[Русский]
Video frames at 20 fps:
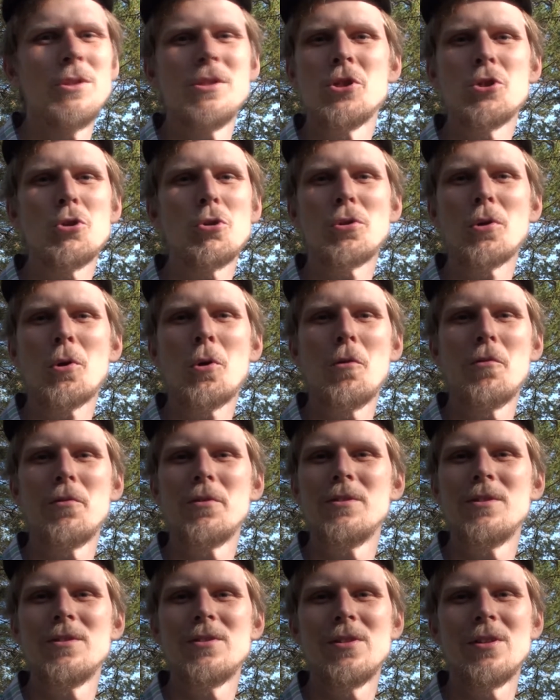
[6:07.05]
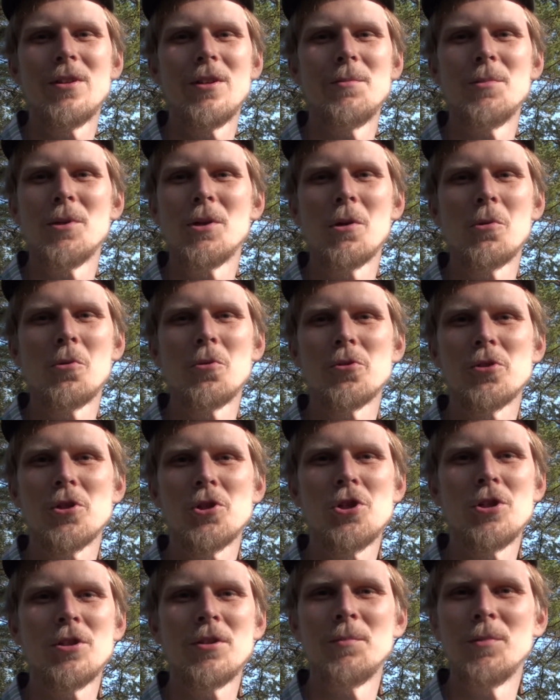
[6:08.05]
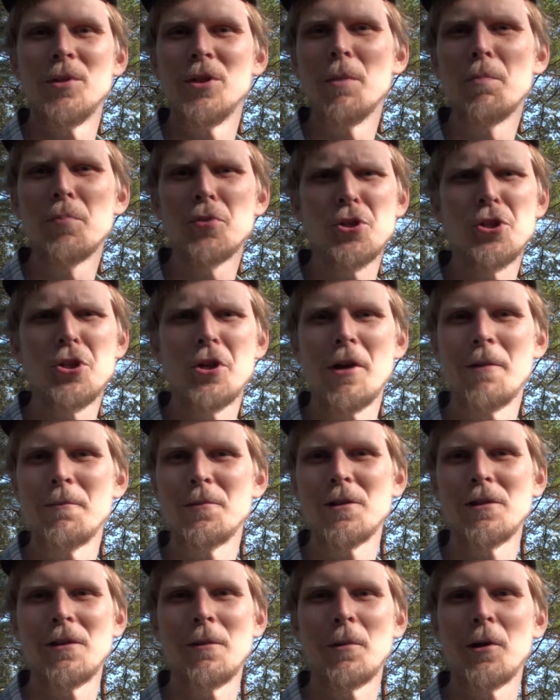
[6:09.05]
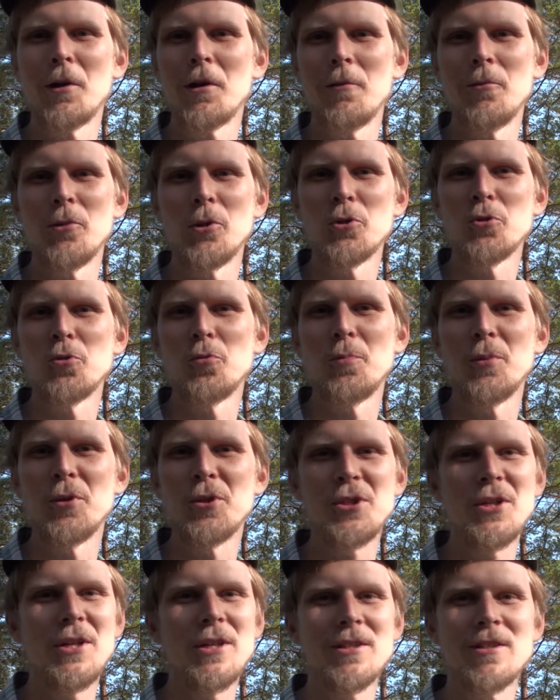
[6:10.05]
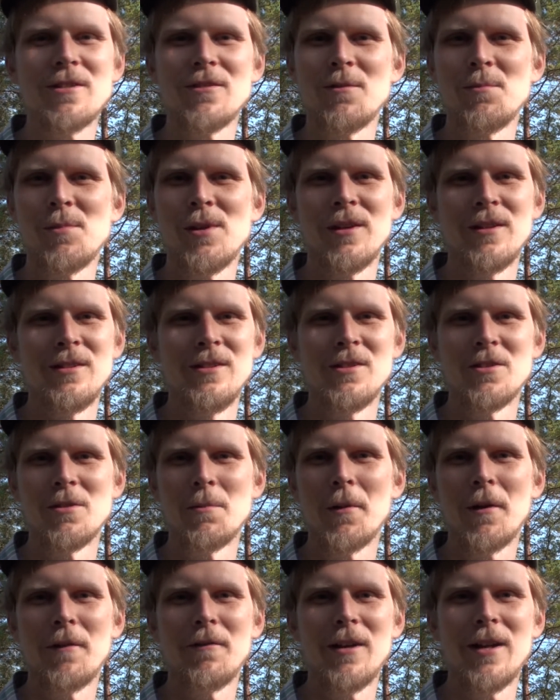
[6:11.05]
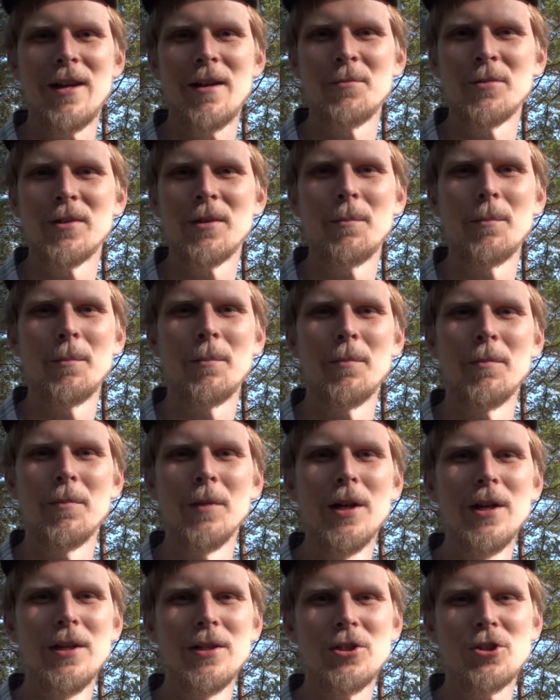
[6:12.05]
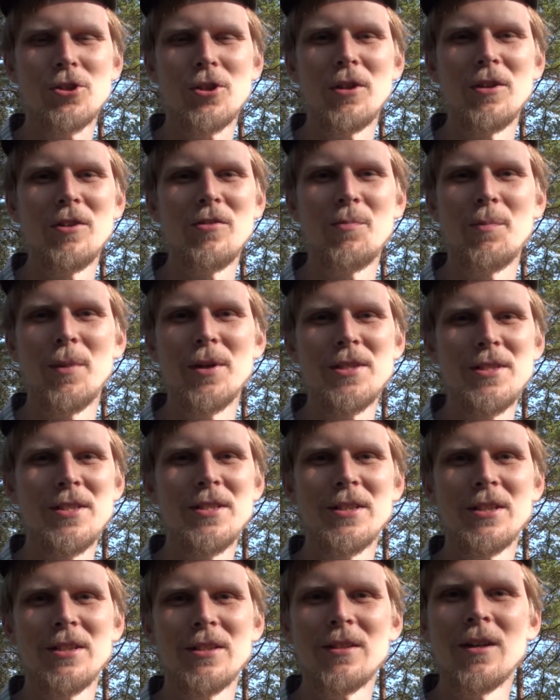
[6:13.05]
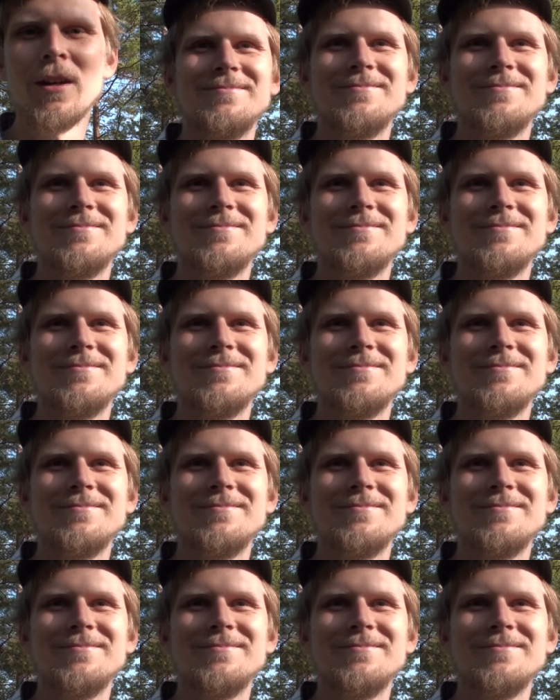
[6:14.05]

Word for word: Мы ничего такого не делаем, никакой да, защиты мы не, не пшикаемся там какими-то суперсредствами, не заправляем там штаны в ботинки.